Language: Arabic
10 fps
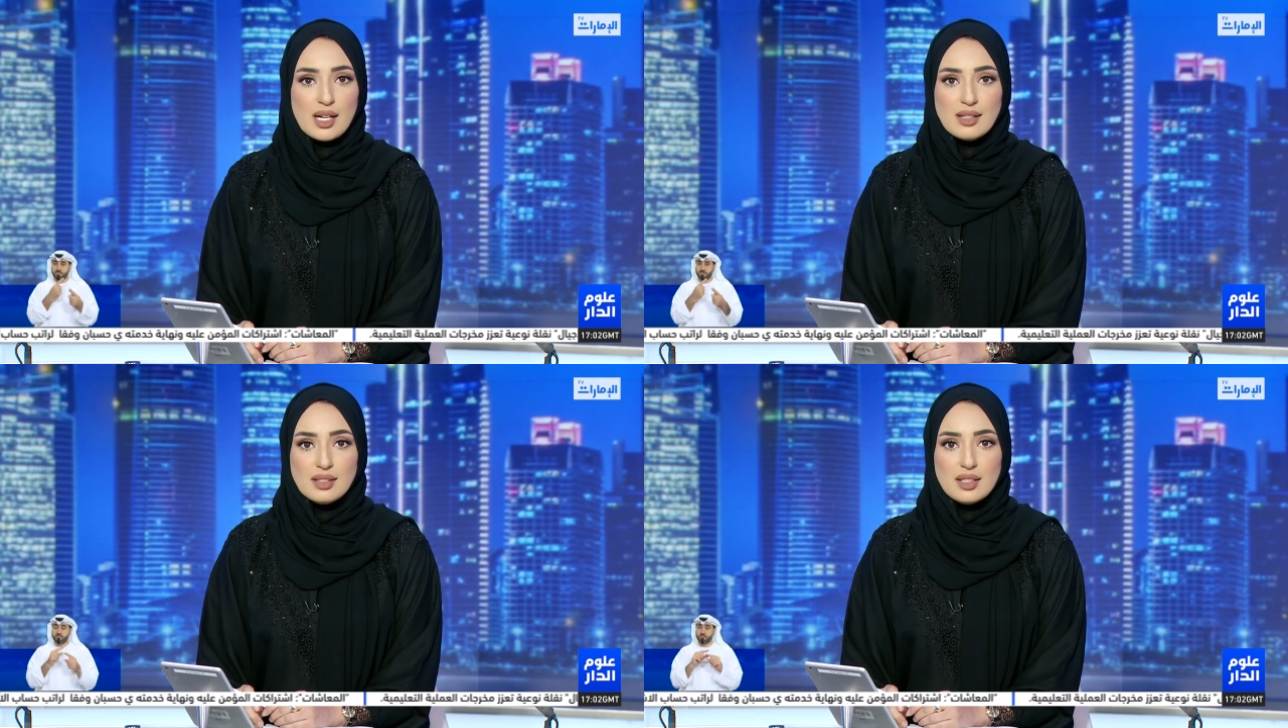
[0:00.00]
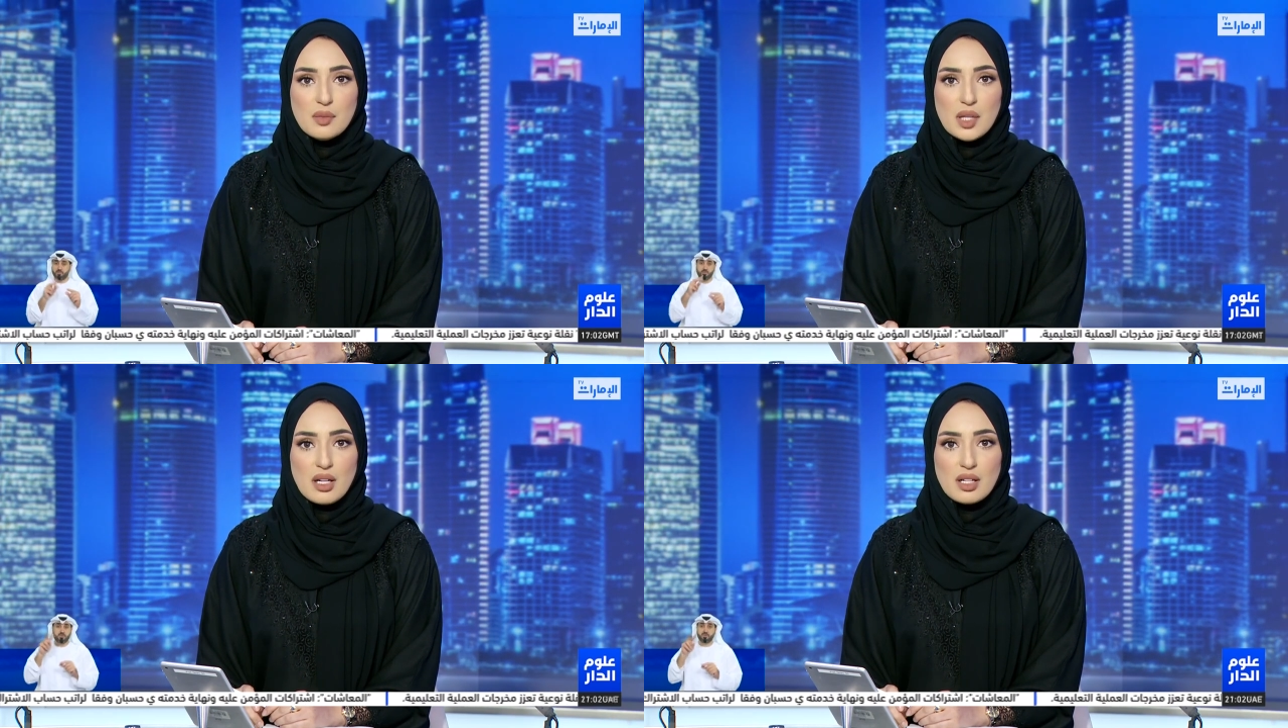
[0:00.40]
عدد
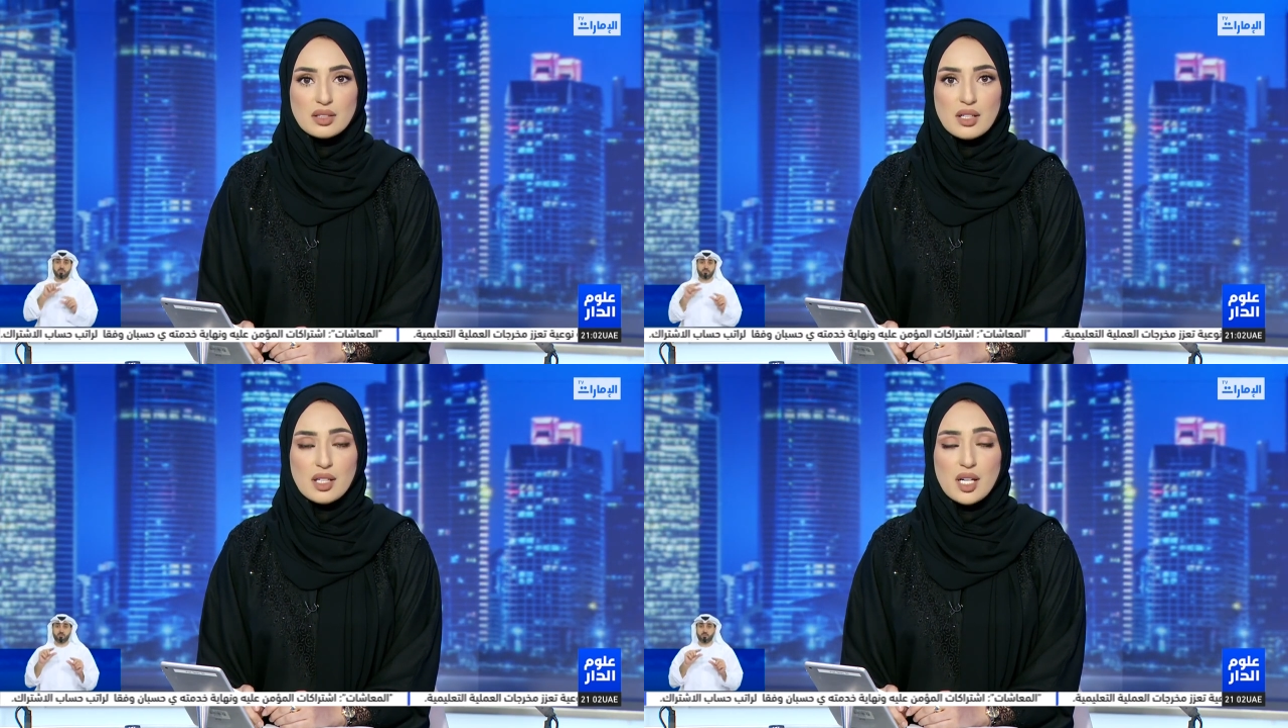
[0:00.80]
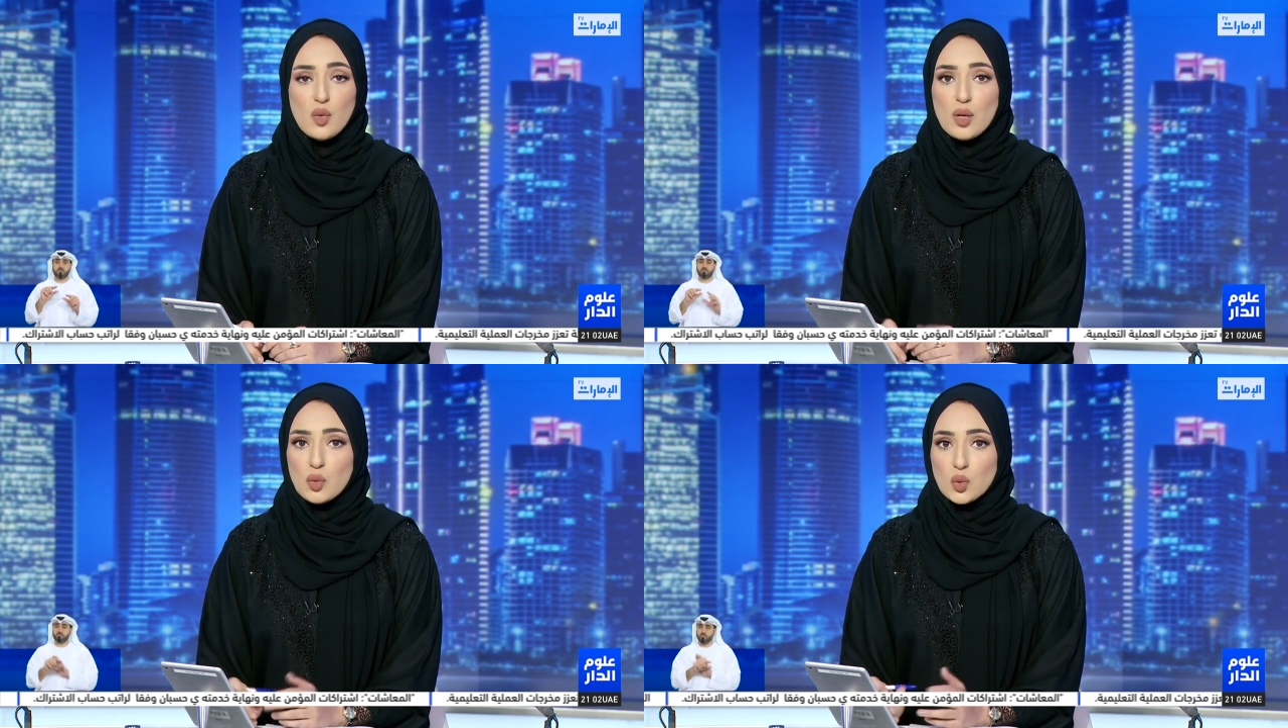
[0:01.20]
من القضايا
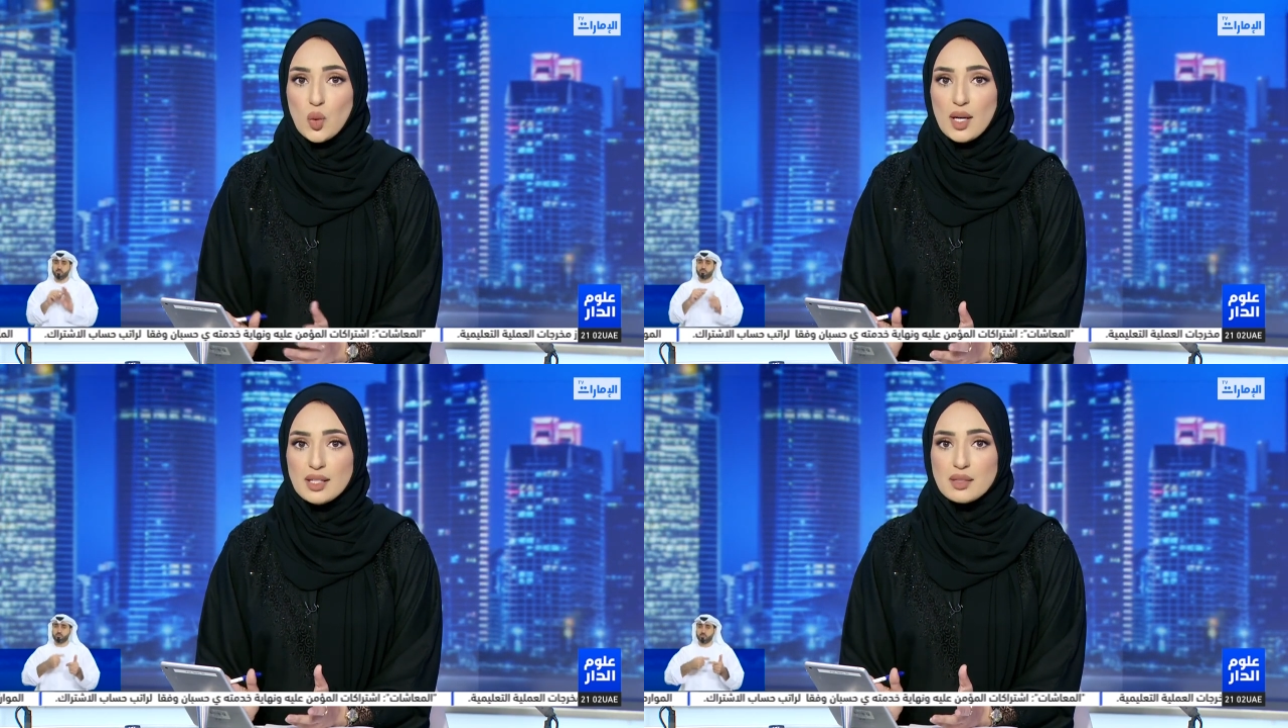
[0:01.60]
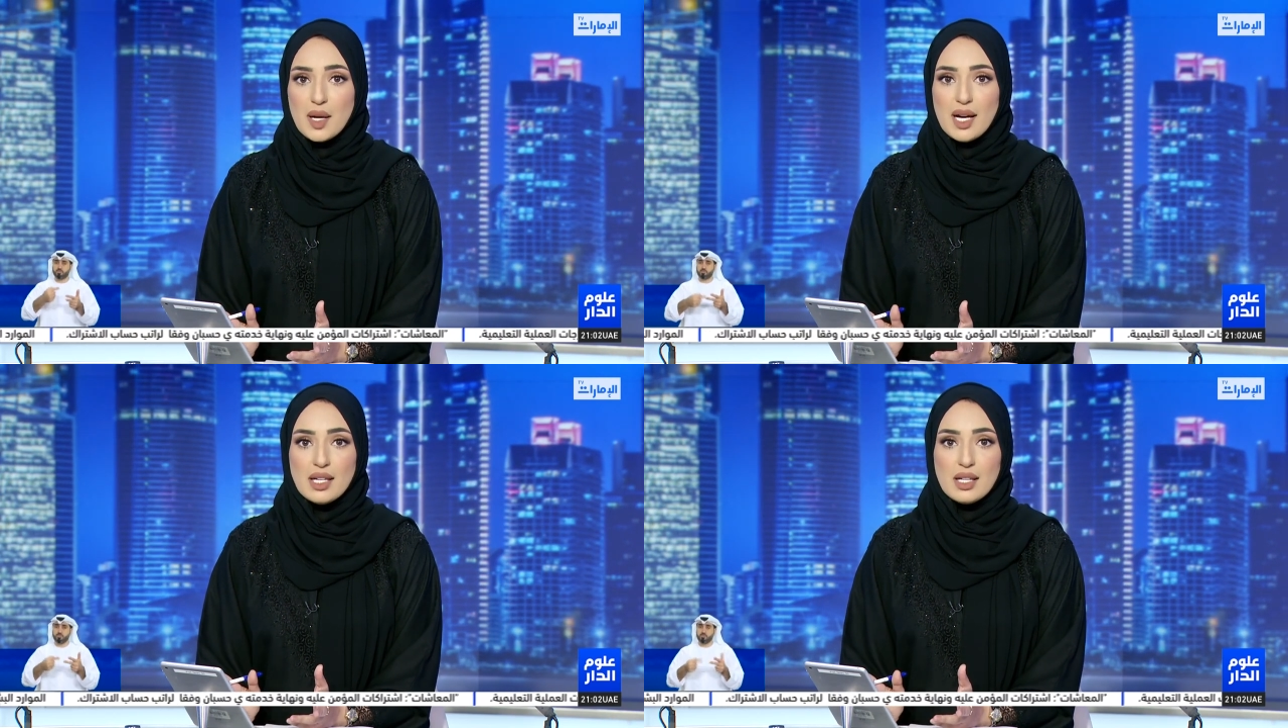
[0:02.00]
والموضوعات
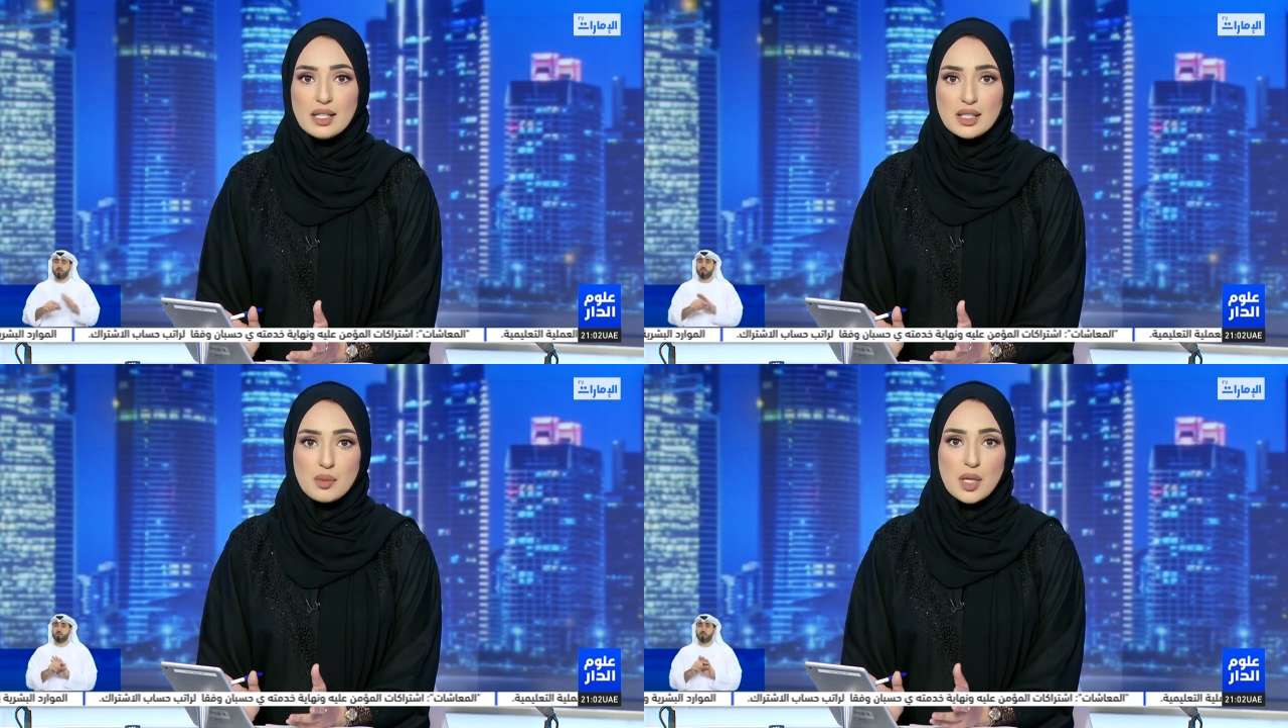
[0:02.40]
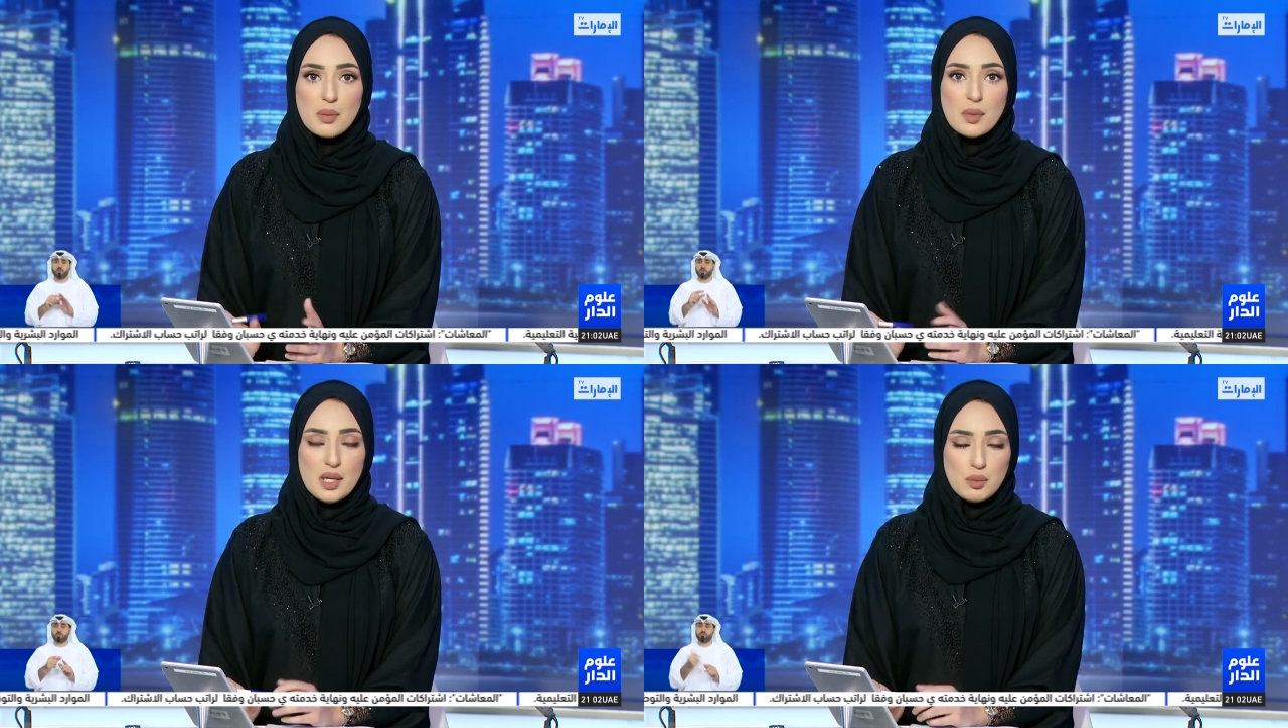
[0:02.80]
محل
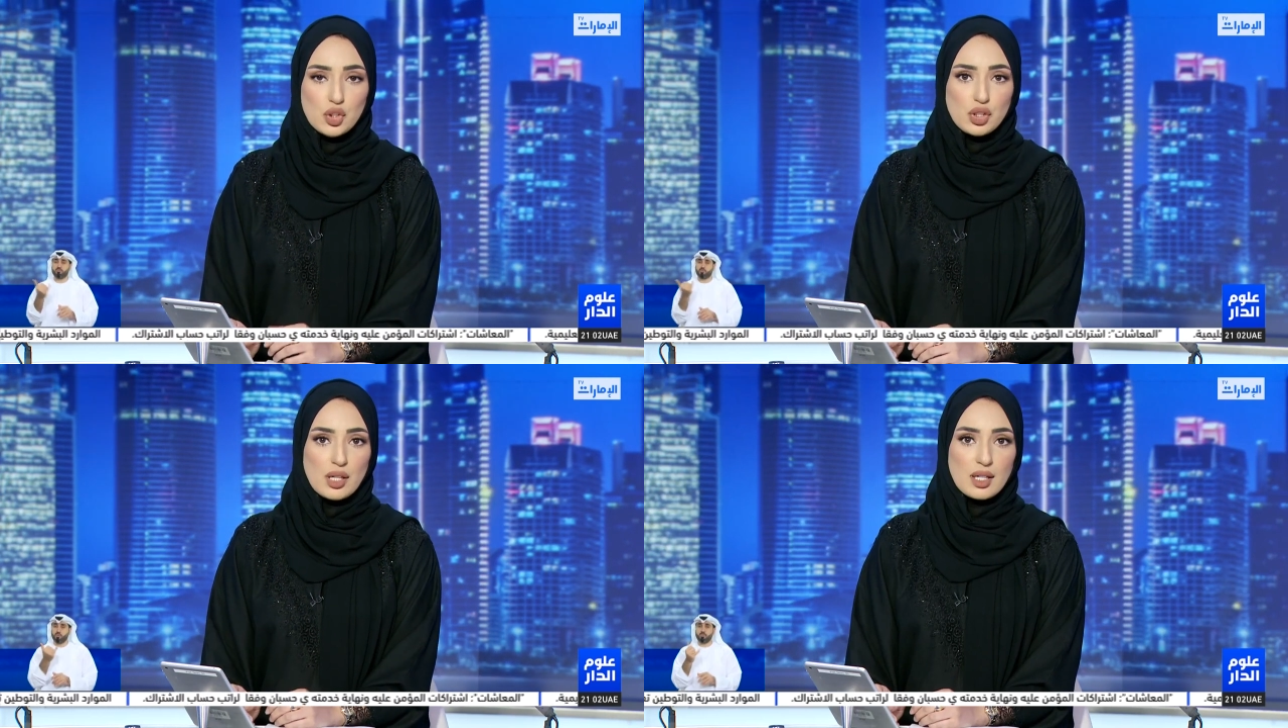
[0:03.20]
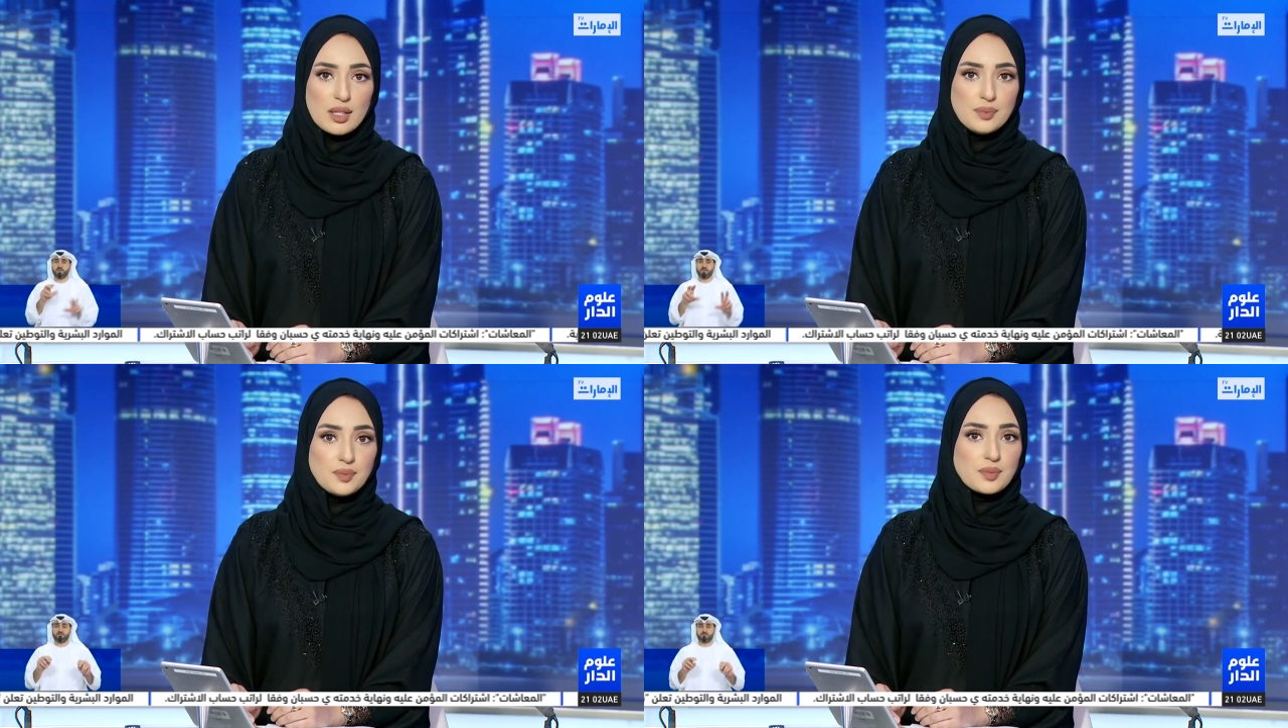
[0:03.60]
الاهتمام المشترك